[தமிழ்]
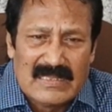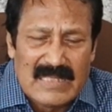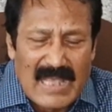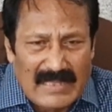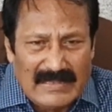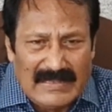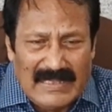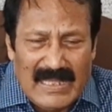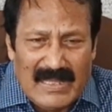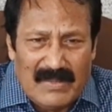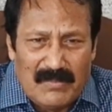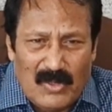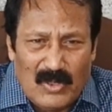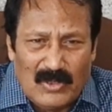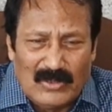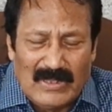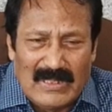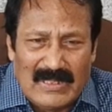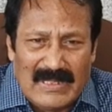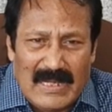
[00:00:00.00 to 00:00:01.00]
சாதிய
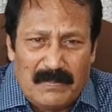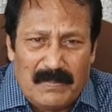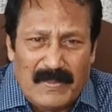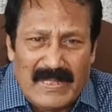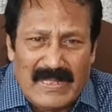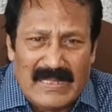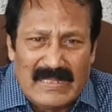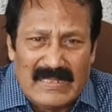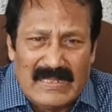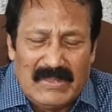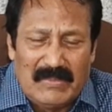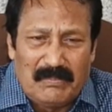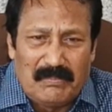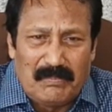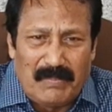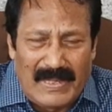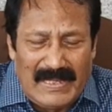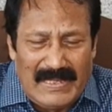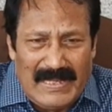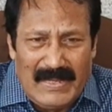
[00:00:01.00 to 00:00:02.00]
பொங்கல்கள் ஏற்படுகிறது
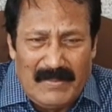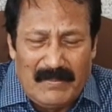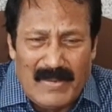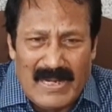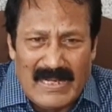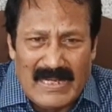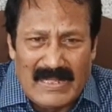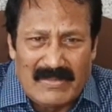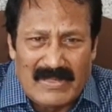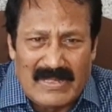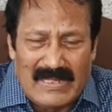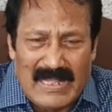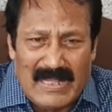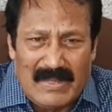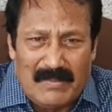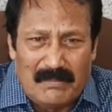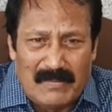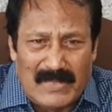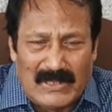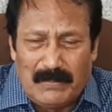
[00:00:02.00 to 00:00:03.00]
பள்ளி
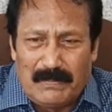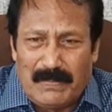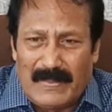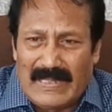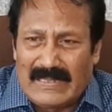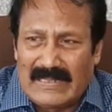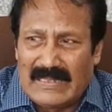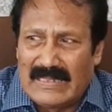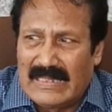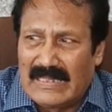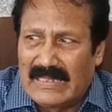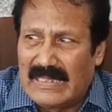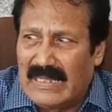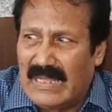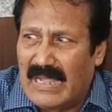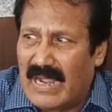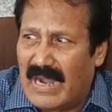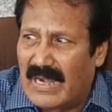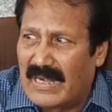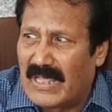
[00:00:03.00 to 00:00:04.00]
மாணவர்களே
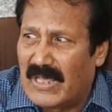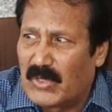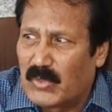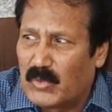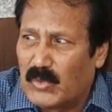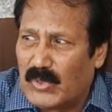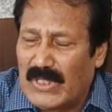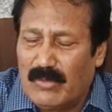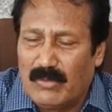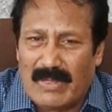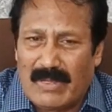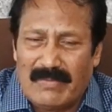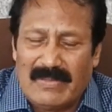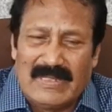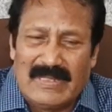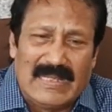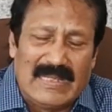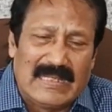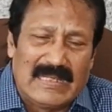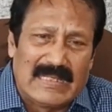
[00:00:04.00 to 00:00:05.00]
மதுப்பழக்கங்களுக்கு ஆளாகக்கூடிய ஒரு
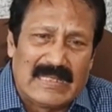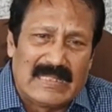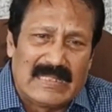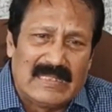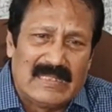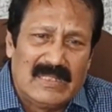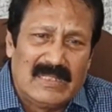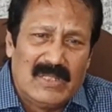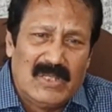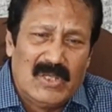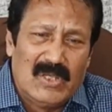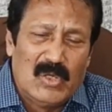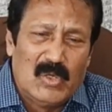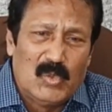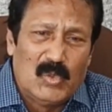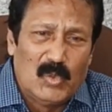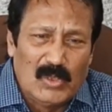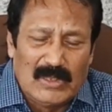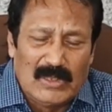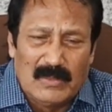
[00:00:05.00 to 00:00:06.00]
நிலை இருக்கிறது
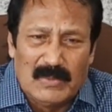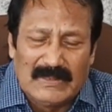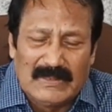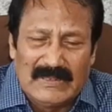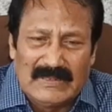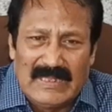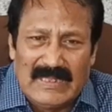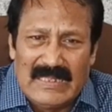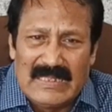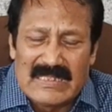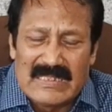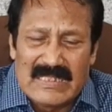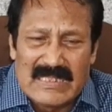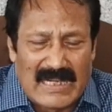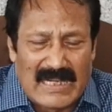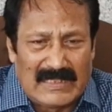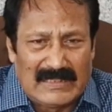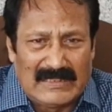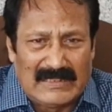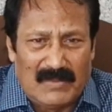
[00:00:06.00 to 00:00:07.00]
ஒட்டுமொத்தத்தில்
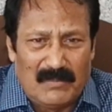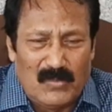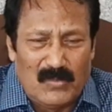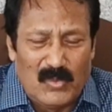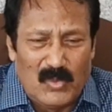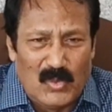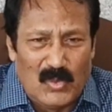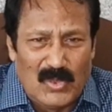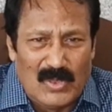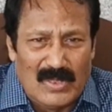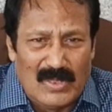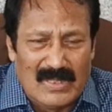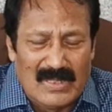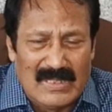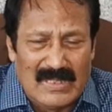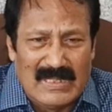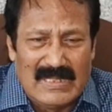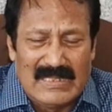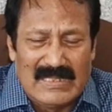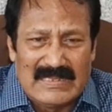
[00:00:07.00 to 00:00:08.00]
சட்டம்
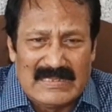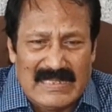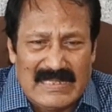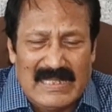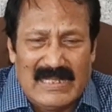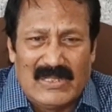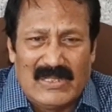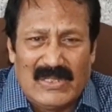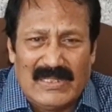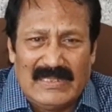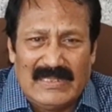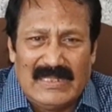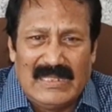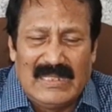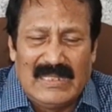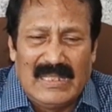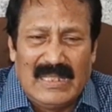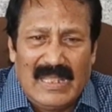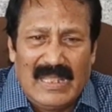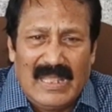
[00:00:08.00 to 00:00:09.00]
ஒழுங்கு
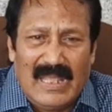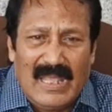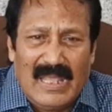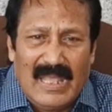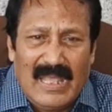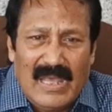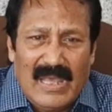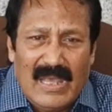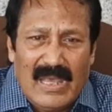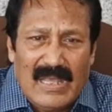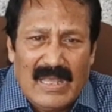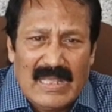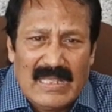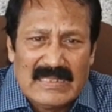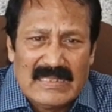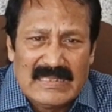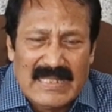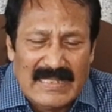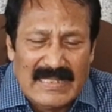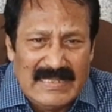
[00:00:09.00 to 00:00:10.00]
சீர்குலைந்து
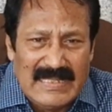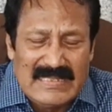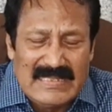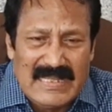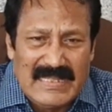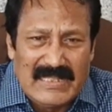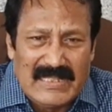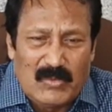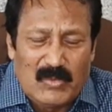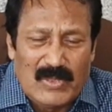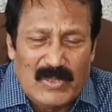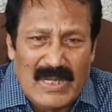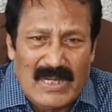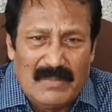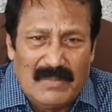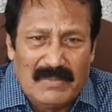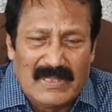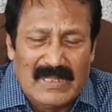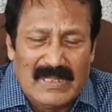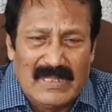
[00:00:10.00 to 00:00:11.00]
சந்தி சிரிக்கக்கூடிய
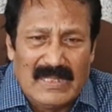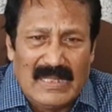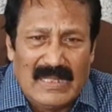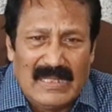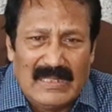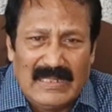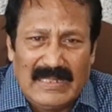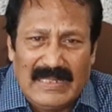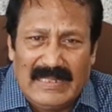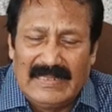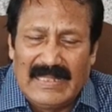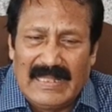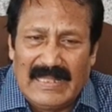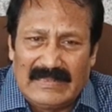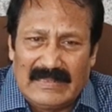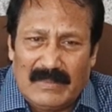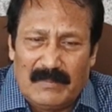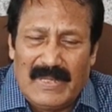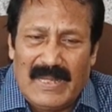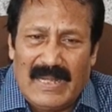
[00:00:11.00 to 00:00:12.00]
அளவுக்கு
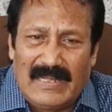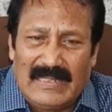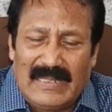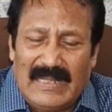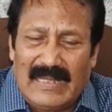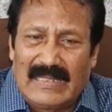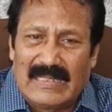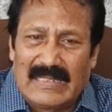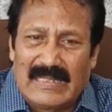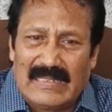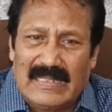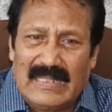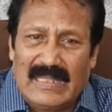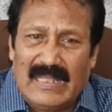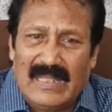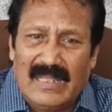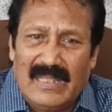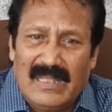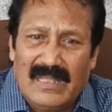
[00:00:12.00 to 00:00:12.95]
இந்த தமிழ்நாட்டில் இருக்கிறது